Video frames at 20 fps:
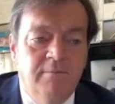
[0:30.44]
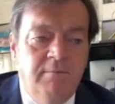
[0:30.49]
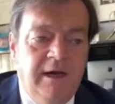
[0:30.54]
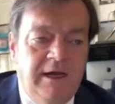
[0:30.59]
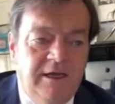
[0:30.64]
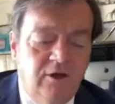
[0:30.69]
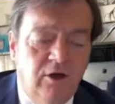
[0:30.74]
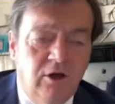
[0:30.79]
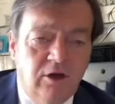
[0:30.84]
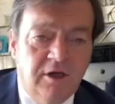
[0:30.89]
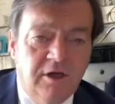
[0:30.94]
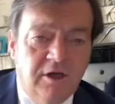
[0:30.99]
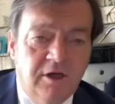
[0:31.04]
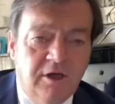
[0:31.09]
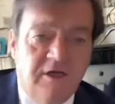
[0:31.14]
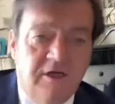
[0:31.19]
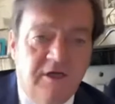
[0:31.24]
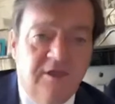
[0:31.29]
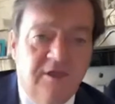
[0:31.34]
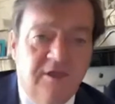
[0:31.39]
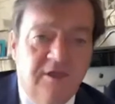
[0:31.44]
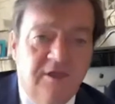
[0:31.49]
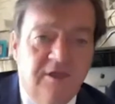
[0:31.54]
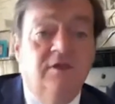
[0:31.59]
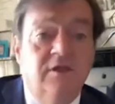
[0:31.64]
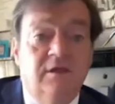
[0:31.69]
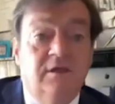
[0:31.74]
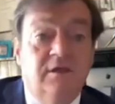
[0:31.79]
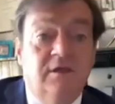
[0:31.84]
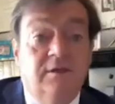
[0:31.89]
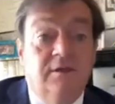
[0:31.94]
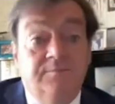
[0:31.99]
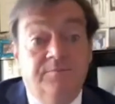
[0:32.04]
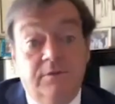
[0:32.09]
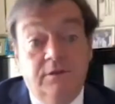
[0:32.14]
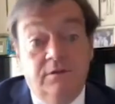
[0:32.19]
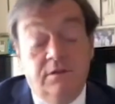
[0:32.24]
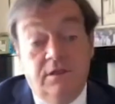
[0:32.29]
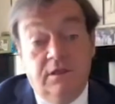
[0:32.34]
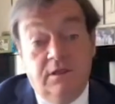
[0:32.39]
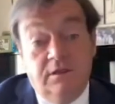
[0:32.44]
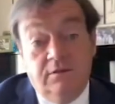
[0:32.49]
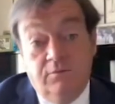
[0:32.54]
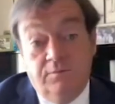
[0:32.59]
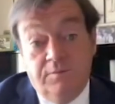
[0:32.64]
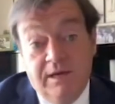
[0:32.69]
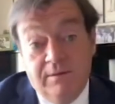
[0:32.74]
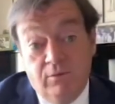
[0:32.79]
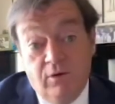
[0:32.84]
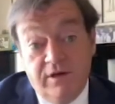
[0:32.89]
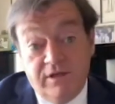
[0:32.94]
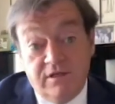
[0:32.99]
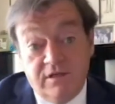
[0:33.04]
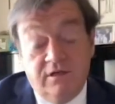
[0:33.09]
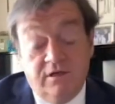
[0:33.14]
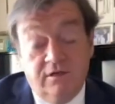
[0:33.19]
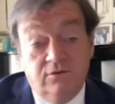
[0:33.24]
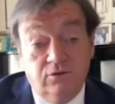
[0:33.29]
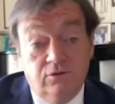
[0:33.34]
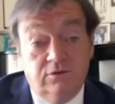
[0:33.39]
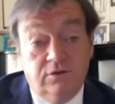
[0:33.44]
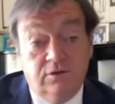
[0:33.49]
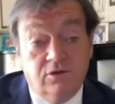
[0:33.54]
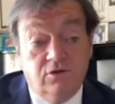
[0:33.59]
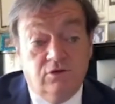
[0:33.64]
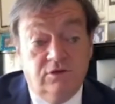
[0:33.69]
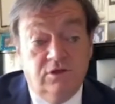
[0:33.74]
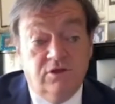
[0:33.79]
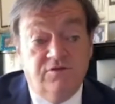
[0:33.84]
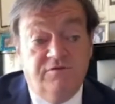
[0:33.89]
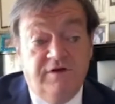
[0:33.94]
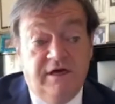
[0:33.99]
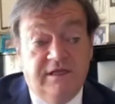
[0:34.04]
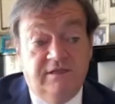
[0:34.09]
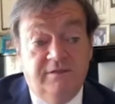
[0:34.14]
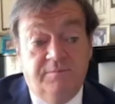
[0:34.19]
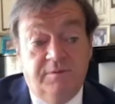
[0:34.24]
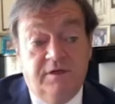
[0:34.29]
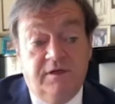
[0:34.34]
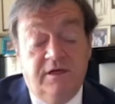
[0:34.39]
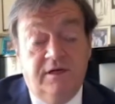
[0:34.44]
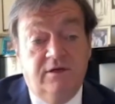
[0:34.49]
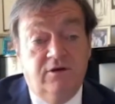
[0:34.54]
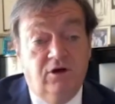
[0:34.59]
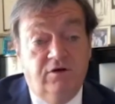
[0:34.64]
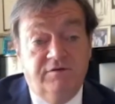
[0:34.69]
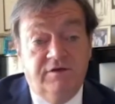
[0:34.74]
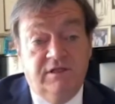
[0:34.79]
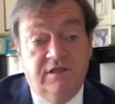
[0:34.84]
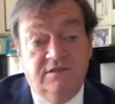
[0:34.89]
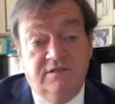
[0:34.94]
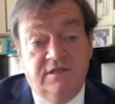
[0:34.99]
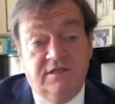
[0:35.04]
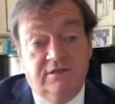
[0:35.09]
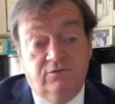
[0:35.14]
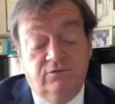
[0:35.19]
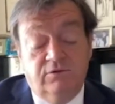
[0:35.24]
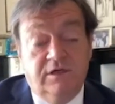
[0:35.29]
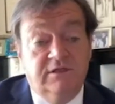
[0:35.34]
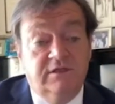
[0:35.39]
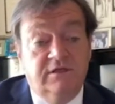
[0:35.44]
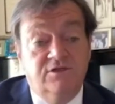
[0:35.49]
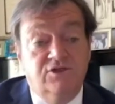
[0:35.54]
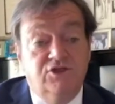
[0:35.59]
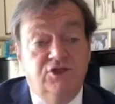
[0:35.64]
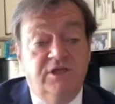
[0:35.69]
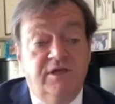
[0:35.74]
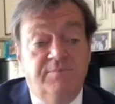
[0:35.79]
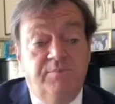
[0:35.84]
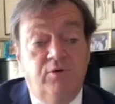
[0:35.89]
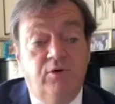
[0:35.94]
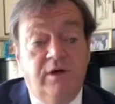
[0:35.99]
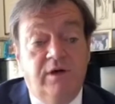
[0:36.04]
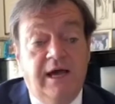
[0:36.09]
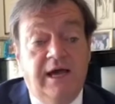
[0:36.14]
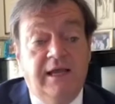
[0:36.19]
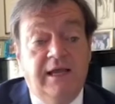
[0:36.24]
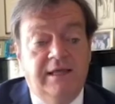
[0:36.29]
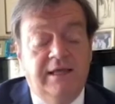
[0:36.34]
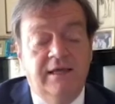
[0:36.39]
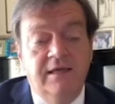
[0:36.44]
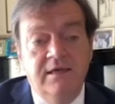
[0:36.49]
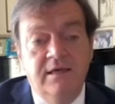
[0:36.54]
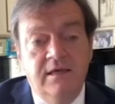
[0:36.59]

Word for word: ma io credo di, di sì, dobbiamo essere tutti soddisfatti perché il Covid è stata una tragedia epocale.